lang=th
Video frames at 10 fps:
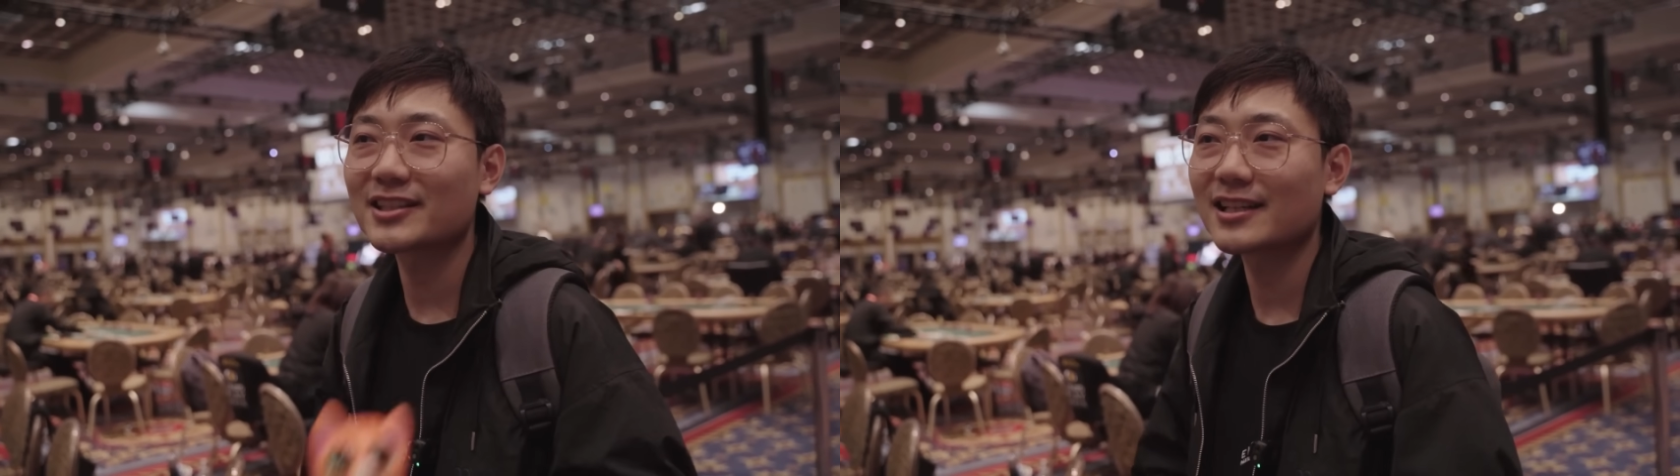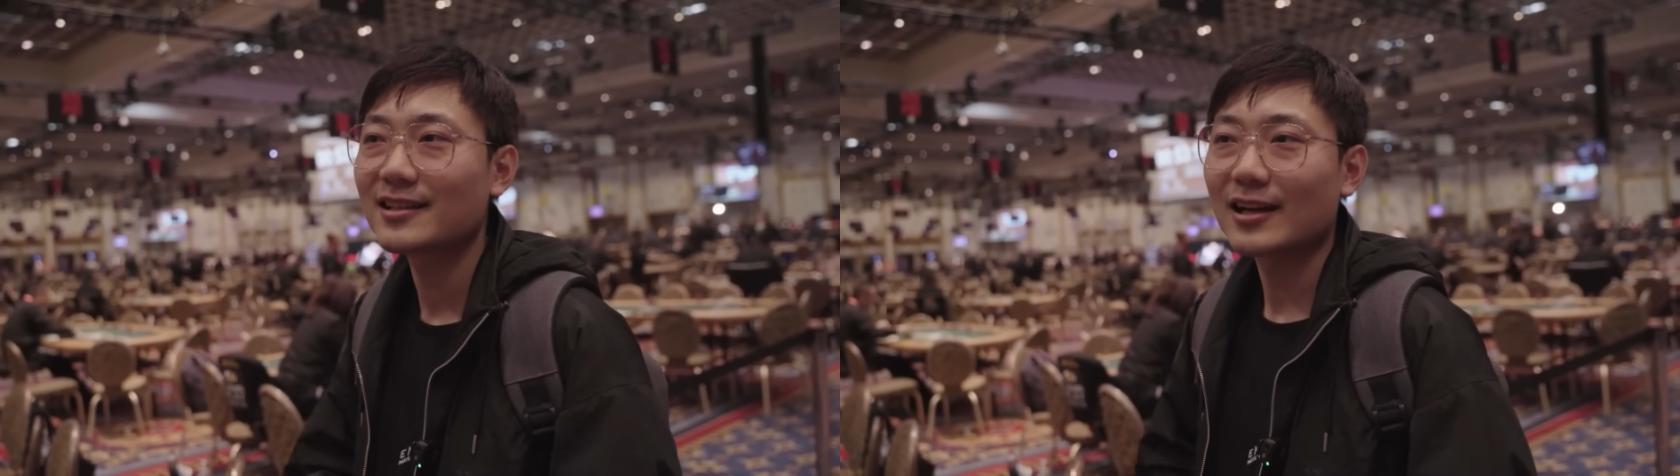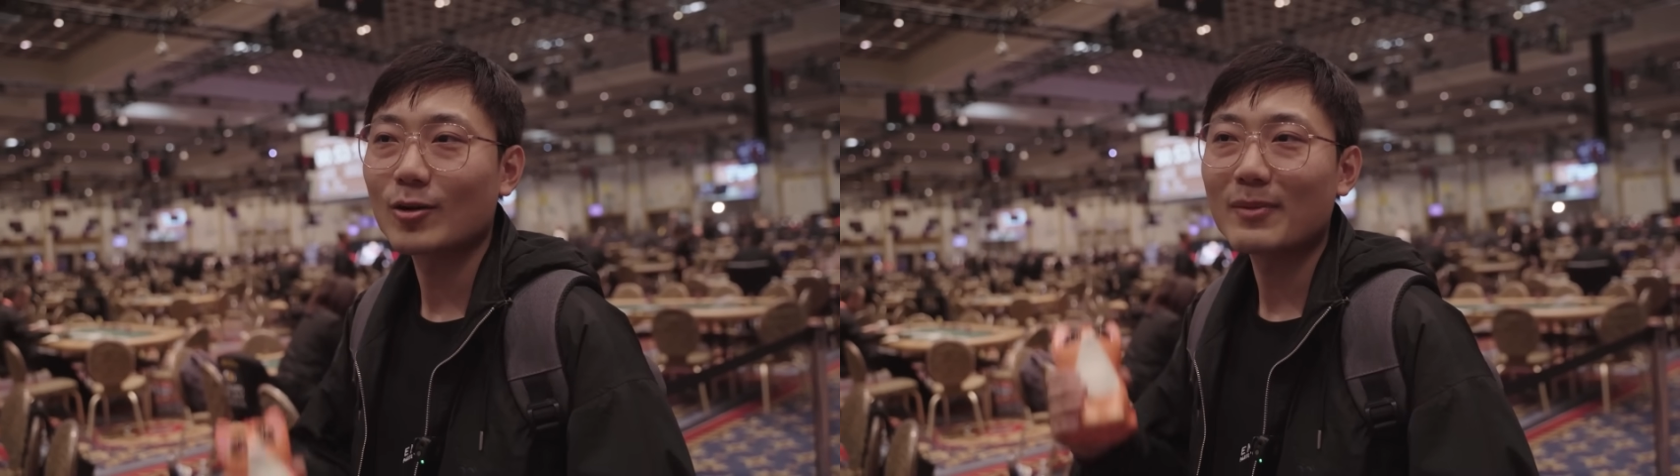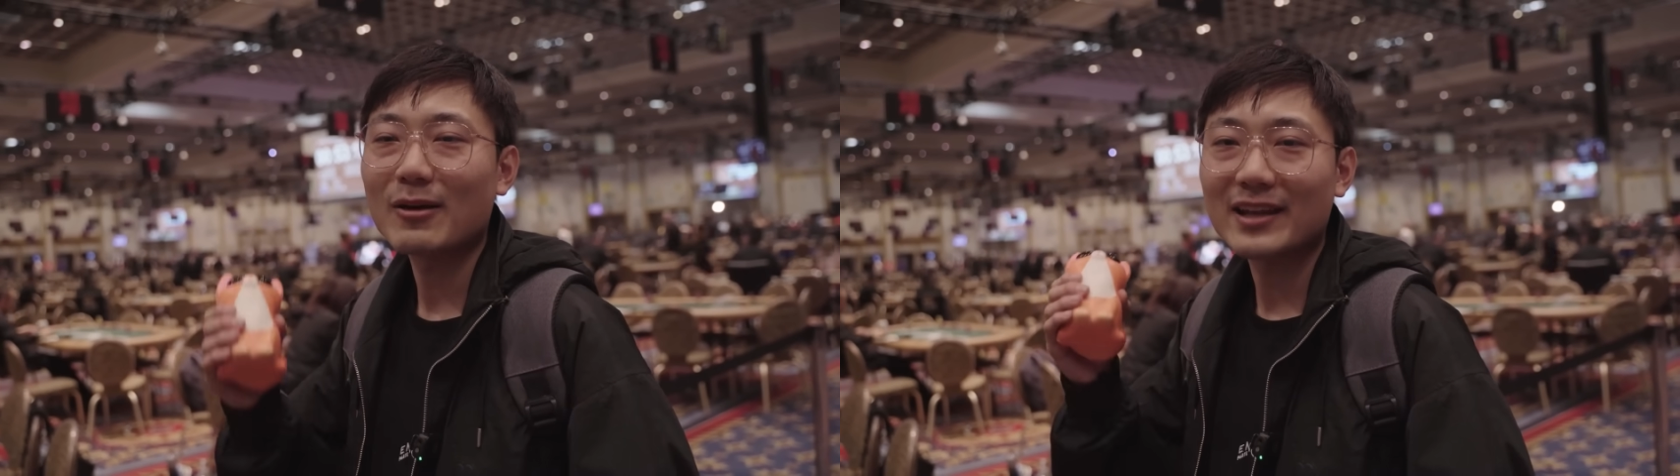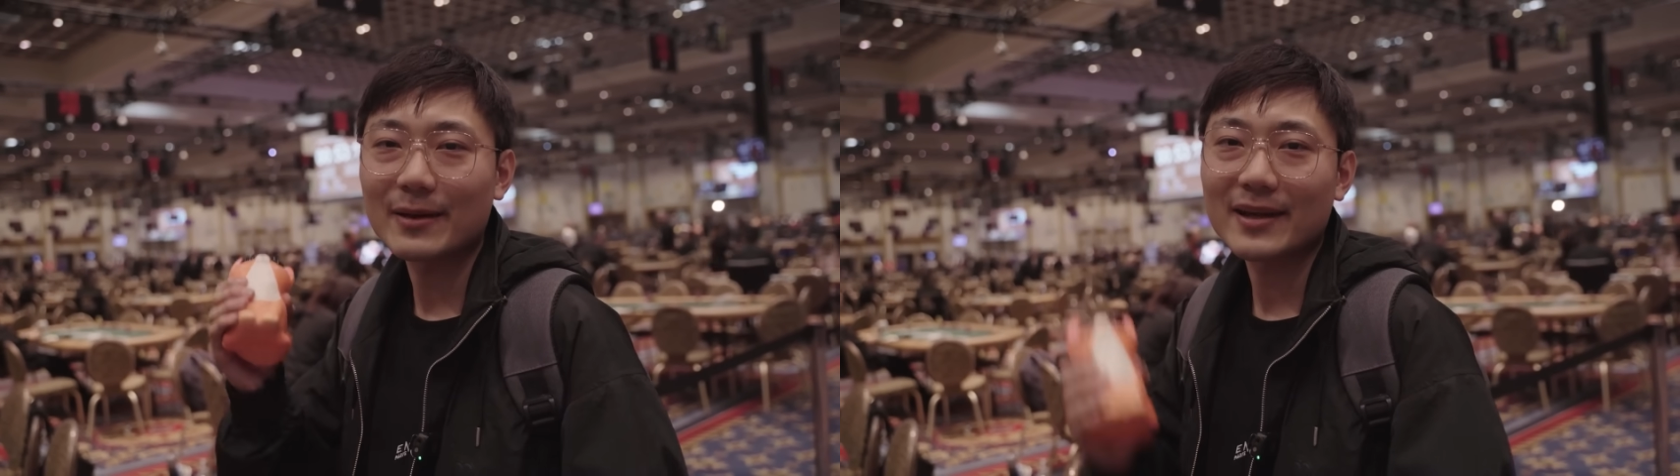ซื้อขนมแม
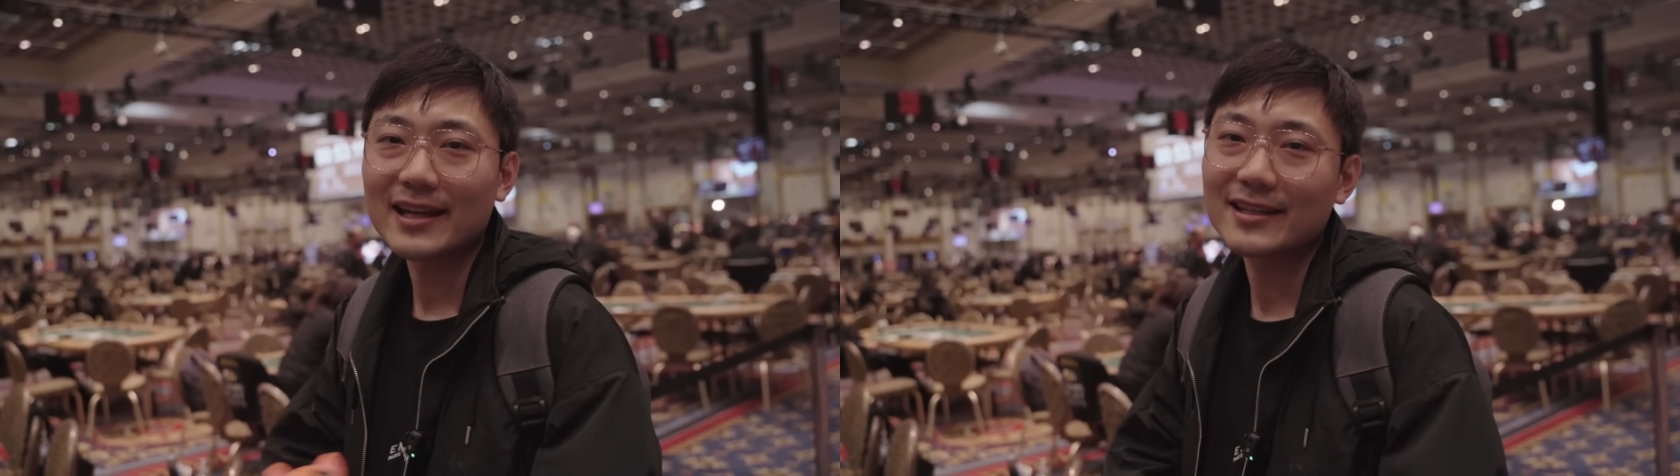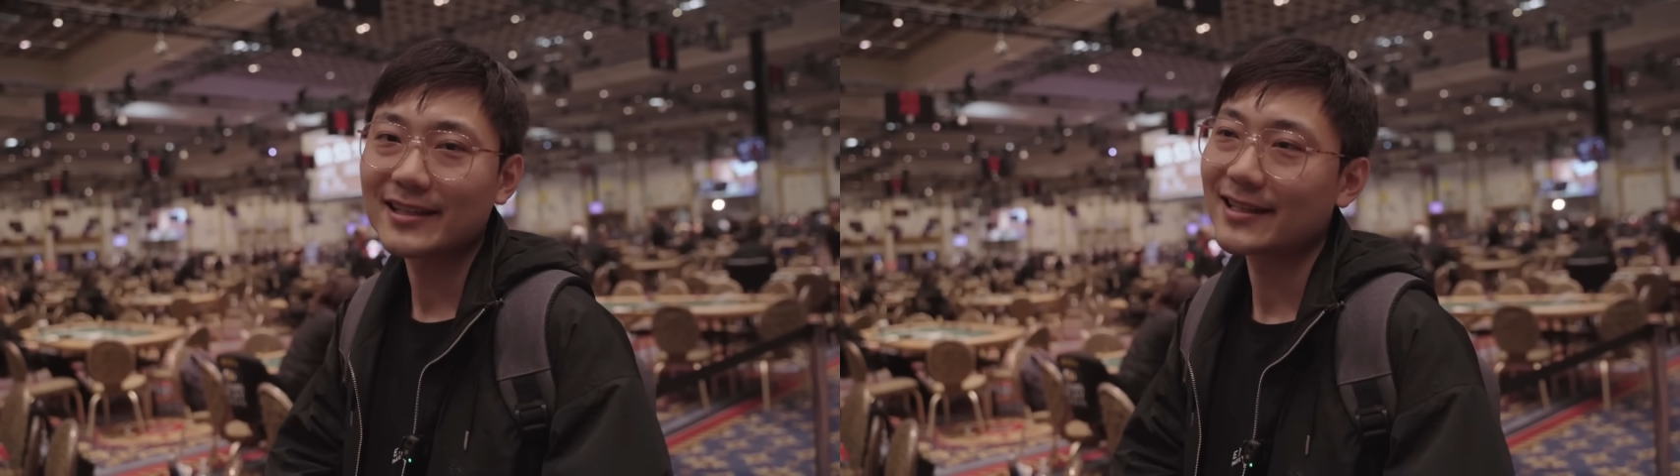วเลียไปให้เย